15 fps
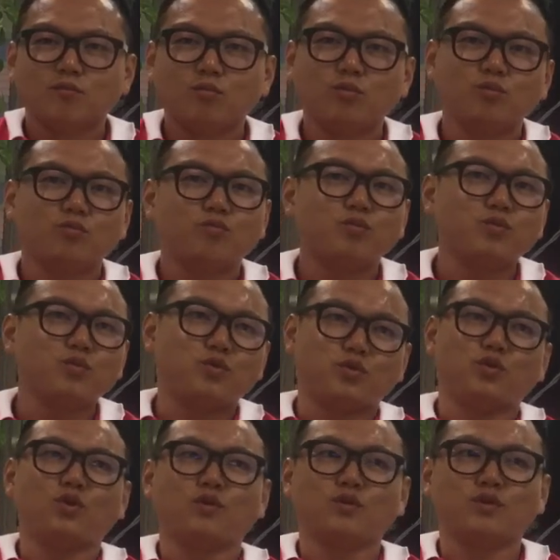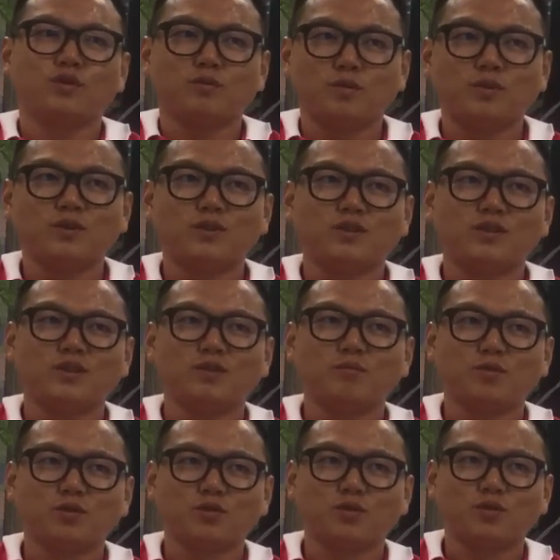布布局投资怎么会是这样
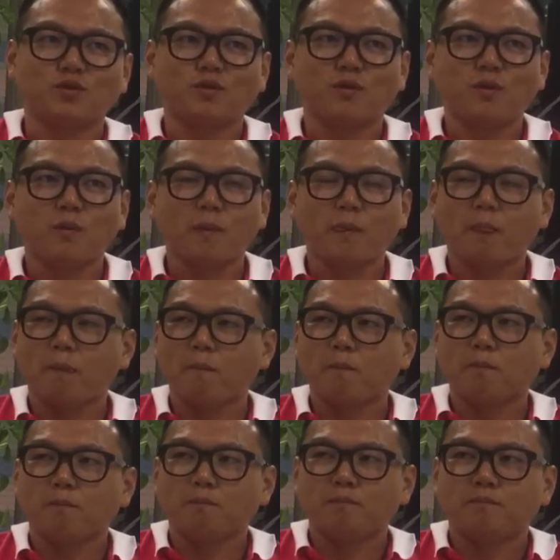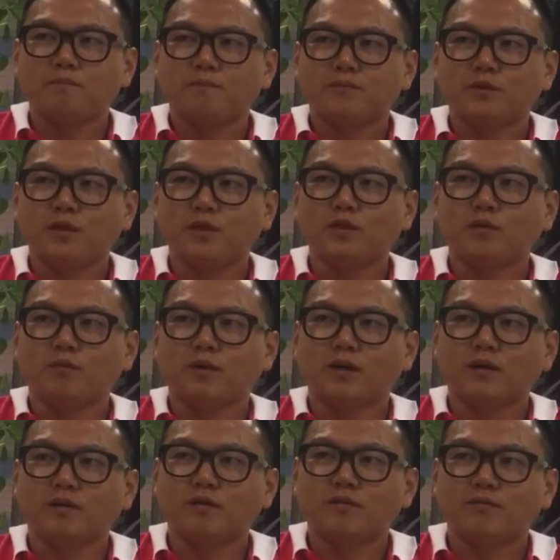的做？你懂吗？
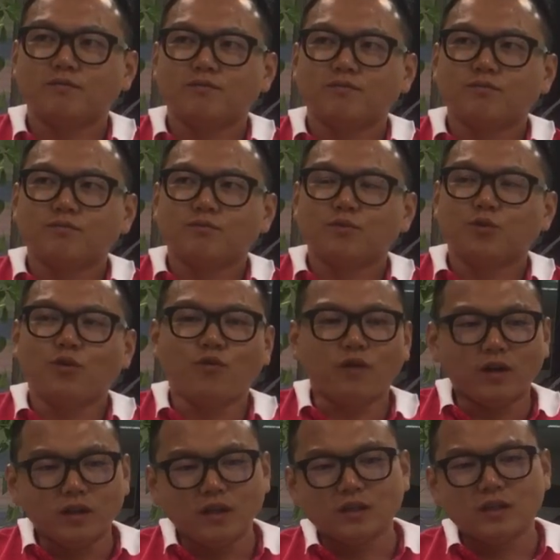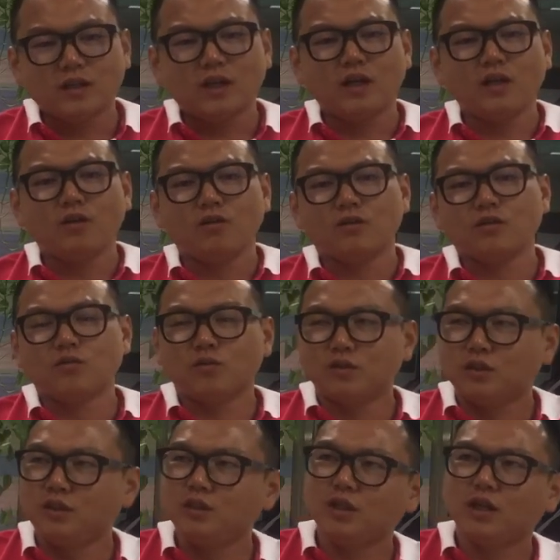我房地产该有的，我
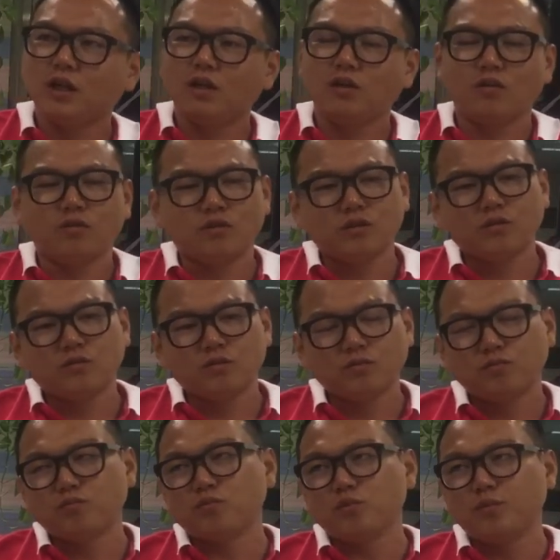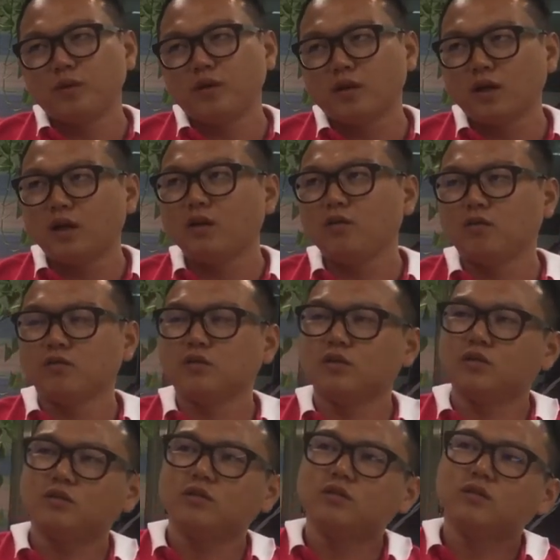企业该有的，我股票该有的，
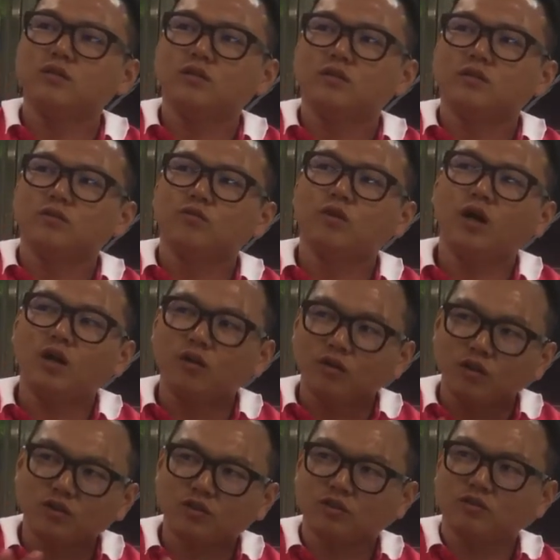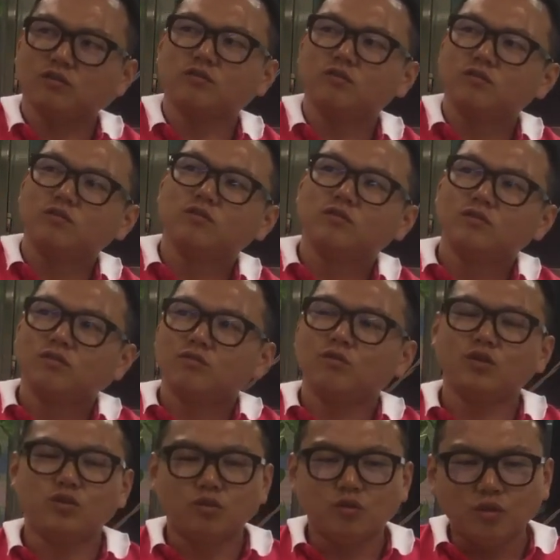我按落去走。
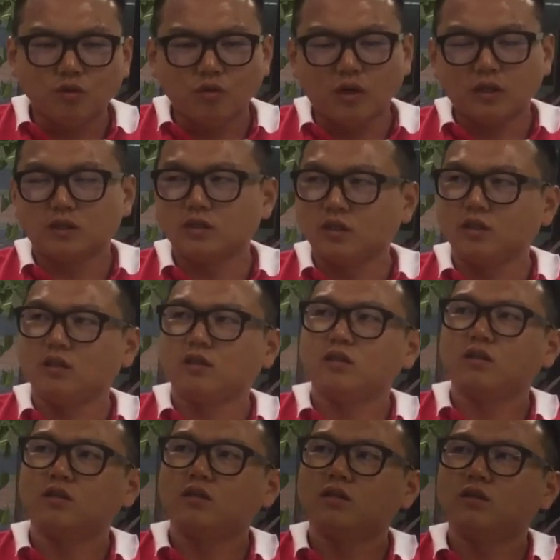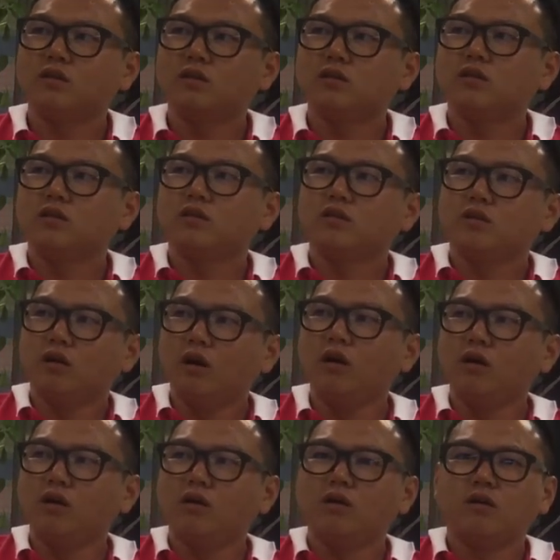我确定我这，
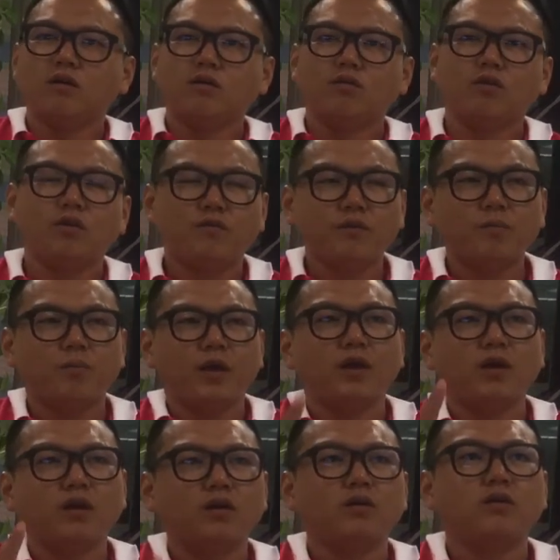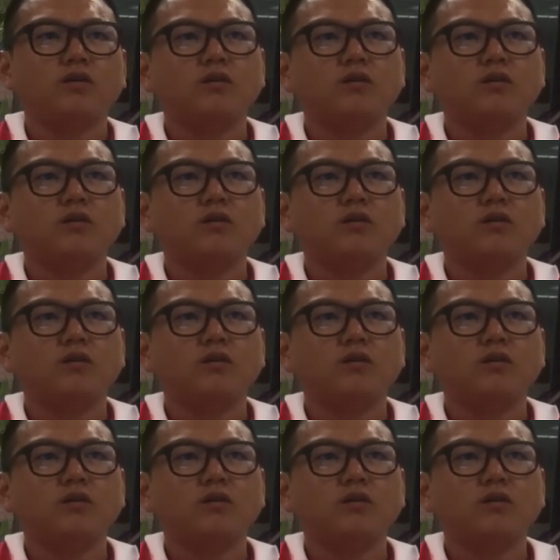哎，我分配好，